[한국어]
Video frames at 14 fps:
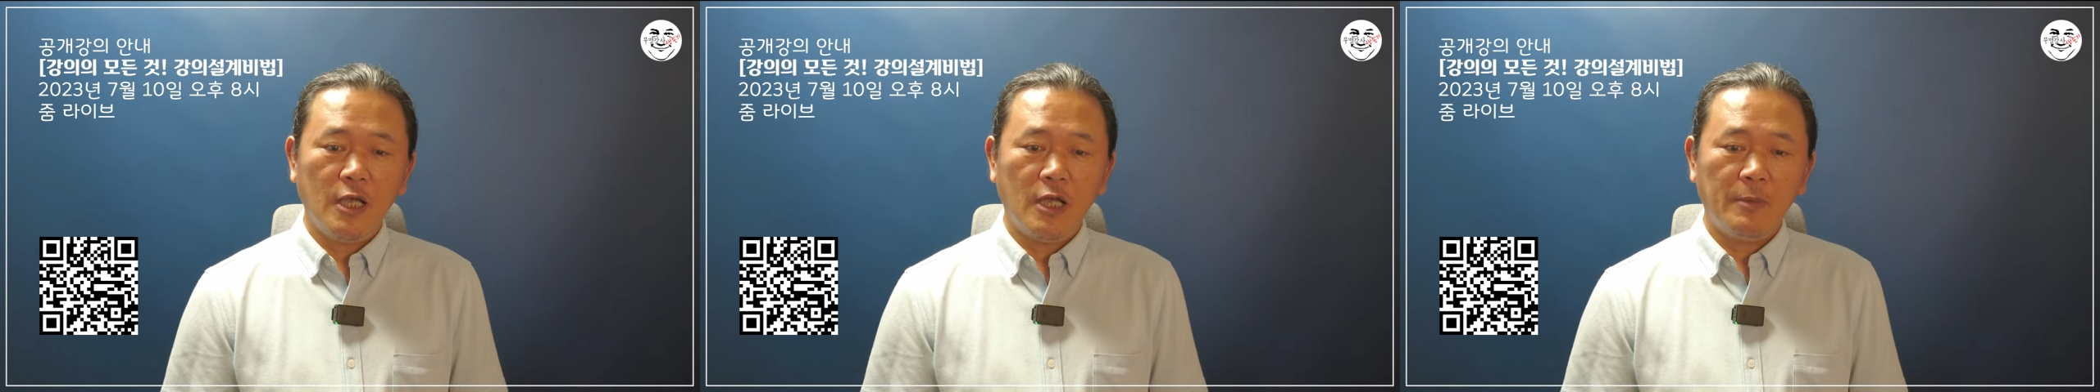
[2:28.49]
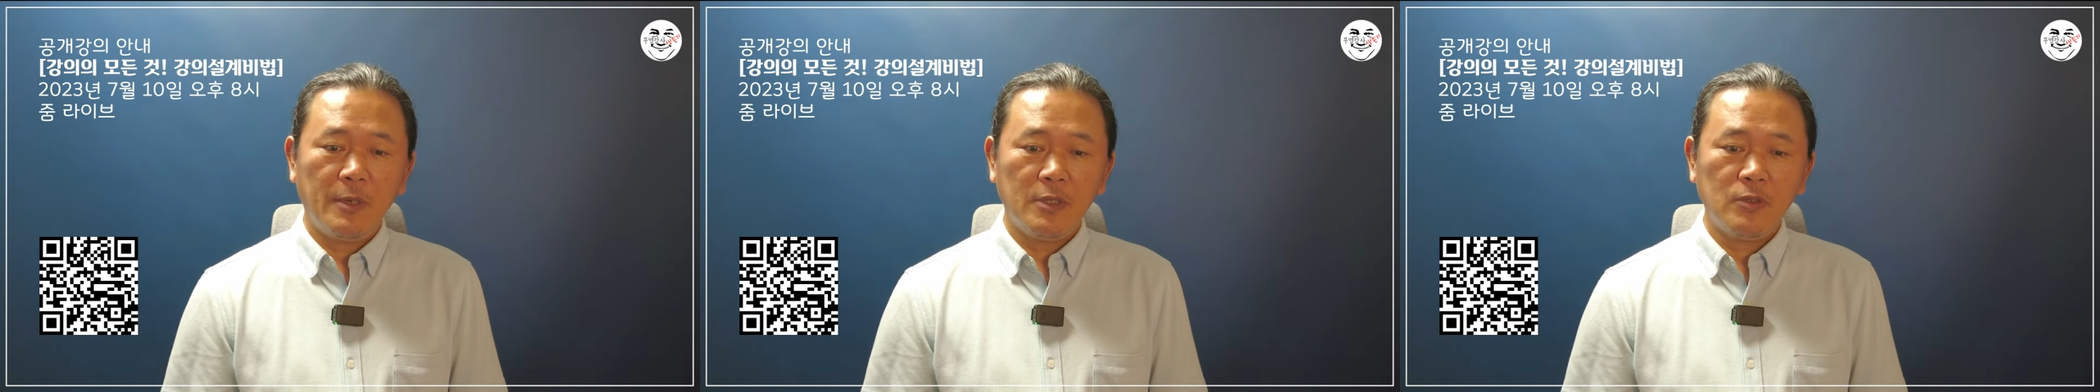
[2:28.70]

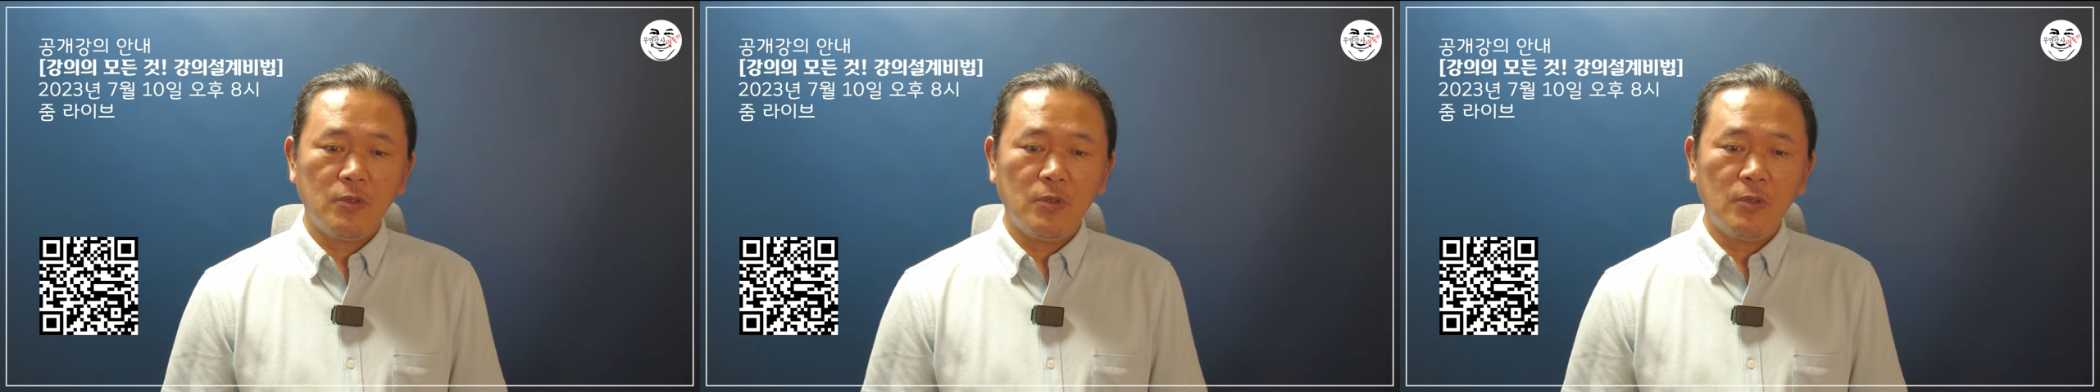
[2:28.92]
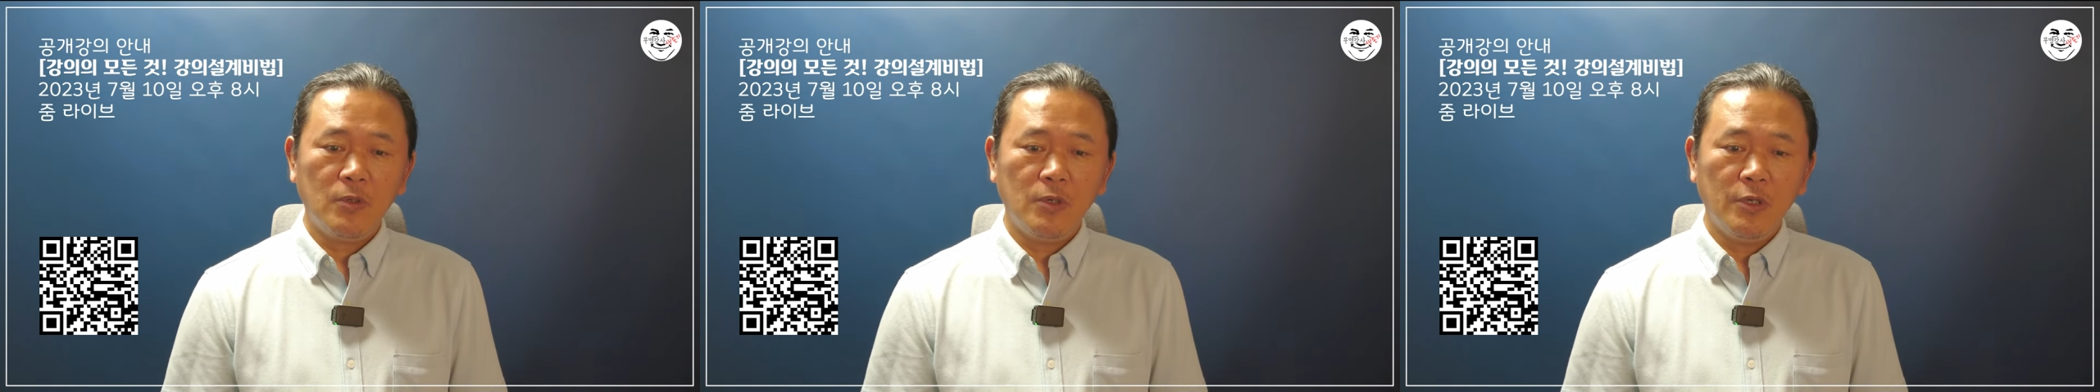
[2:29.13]

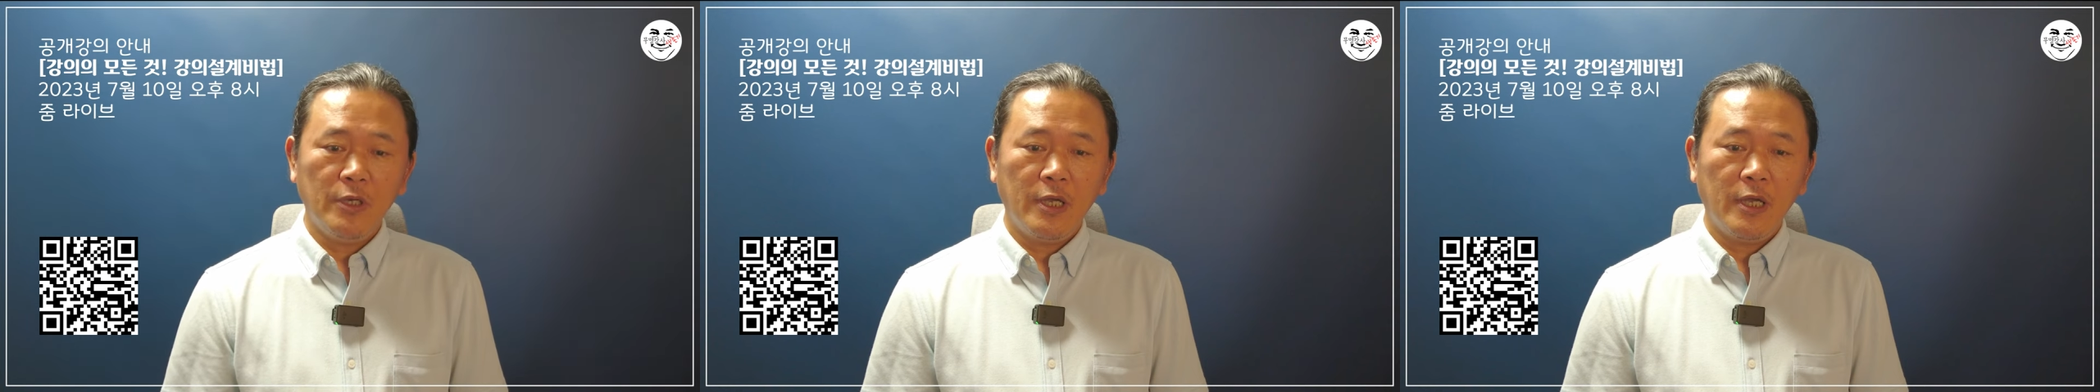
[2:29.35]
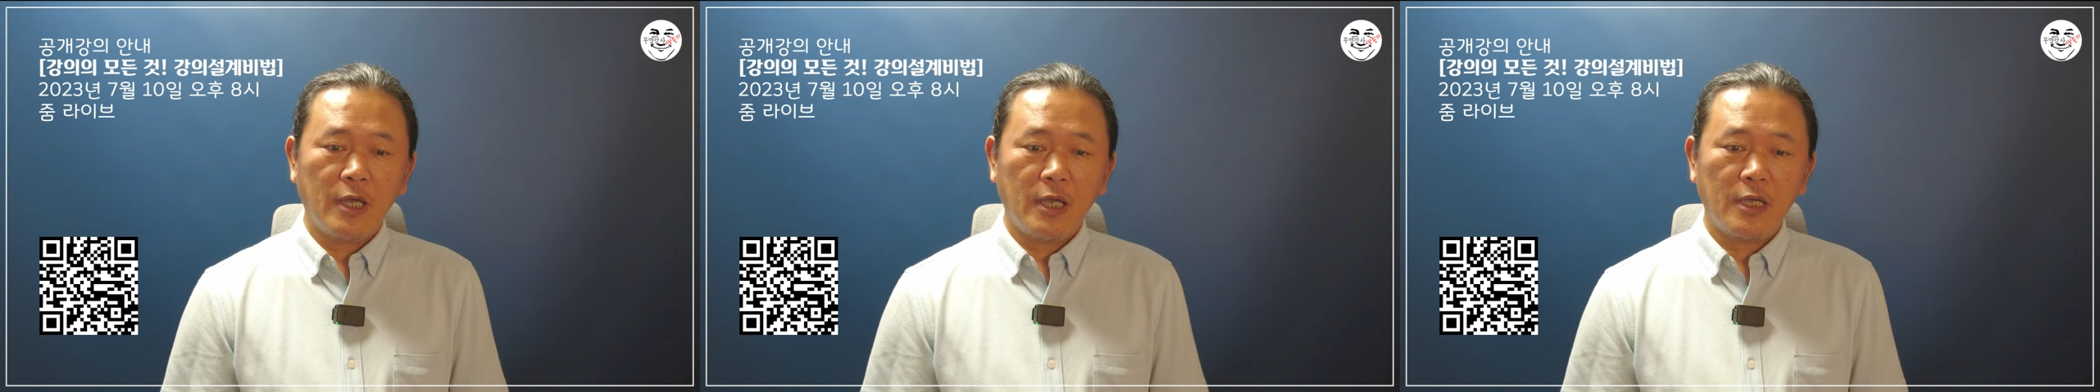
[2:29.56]
아마도
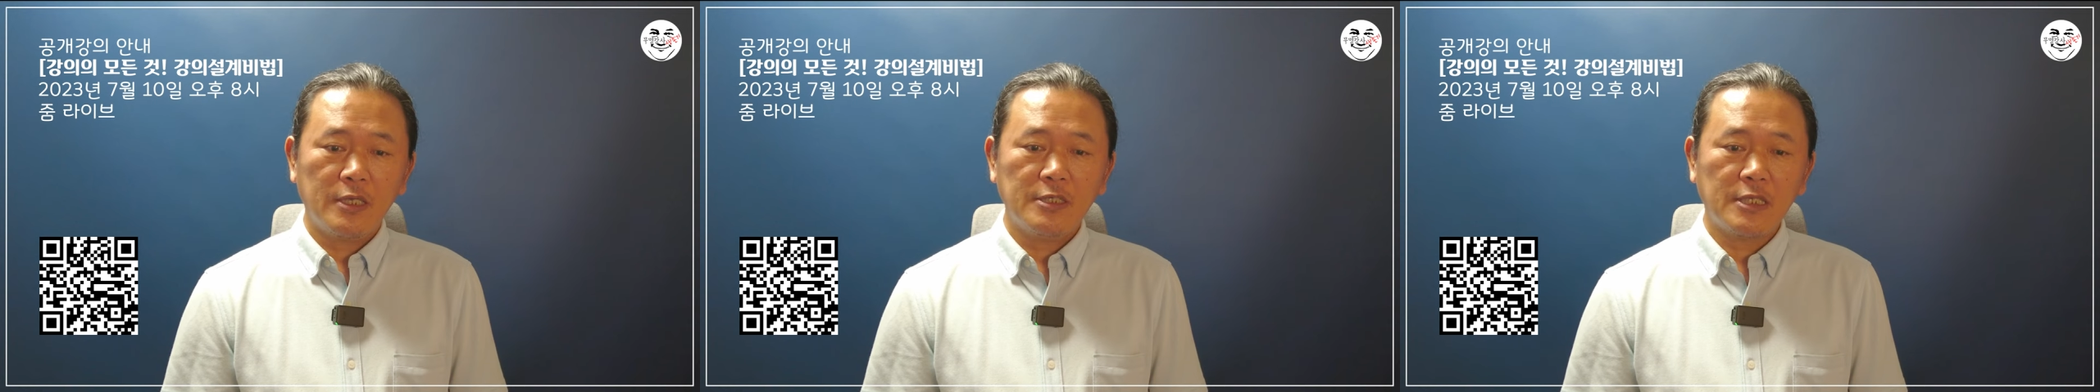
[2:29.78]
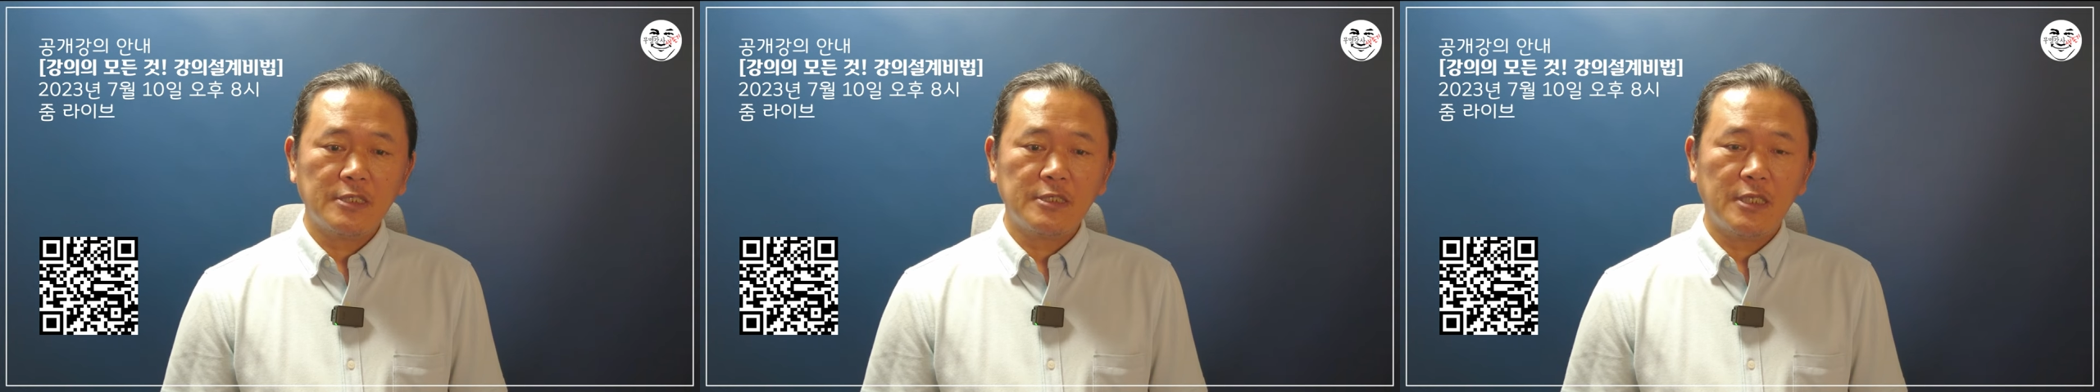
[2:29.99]
강의
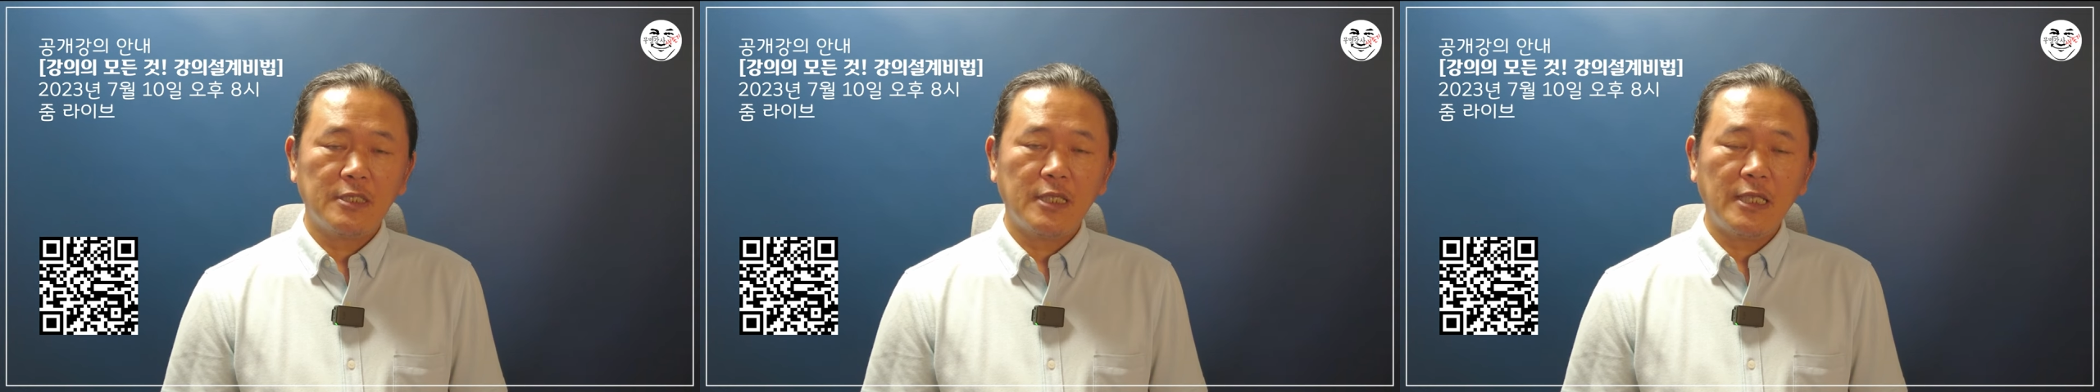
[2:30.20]
자체는